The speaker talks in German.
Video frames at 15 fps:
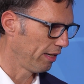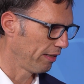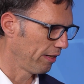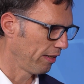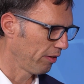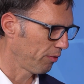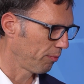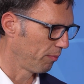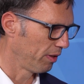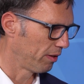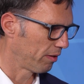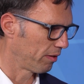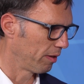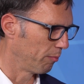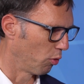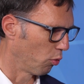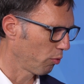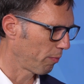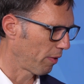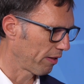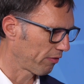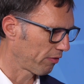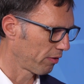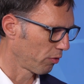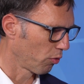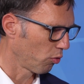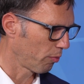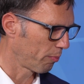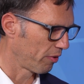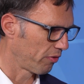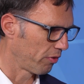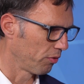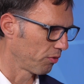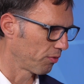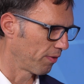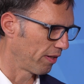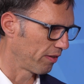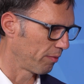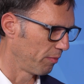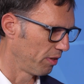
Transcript: LEDs mit dem Lotpastendruck beziehungsweise